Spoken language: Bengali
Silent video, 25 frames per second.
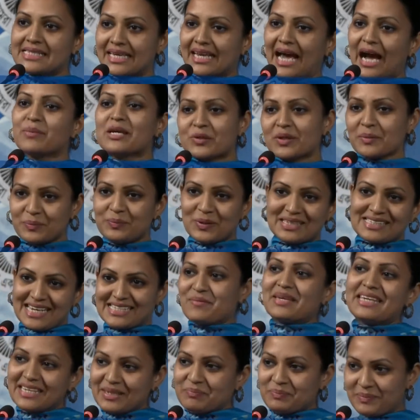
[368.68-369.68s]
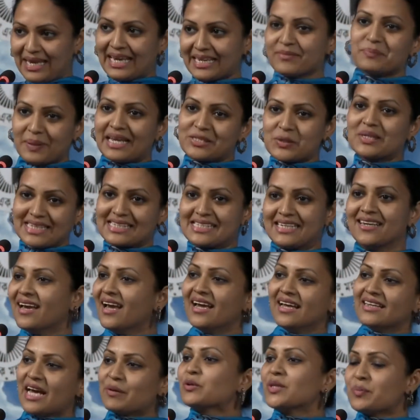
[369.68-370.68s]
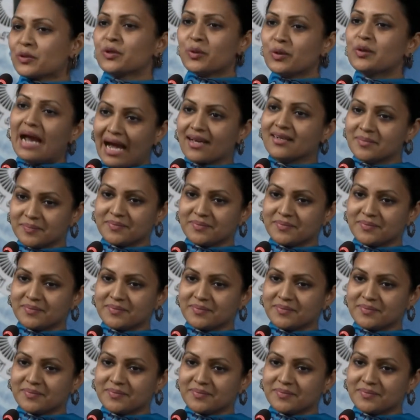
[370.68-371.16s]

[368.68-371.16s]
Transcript: কমান্ড সেন্টার সম্পর্কে কোয়ান্টাম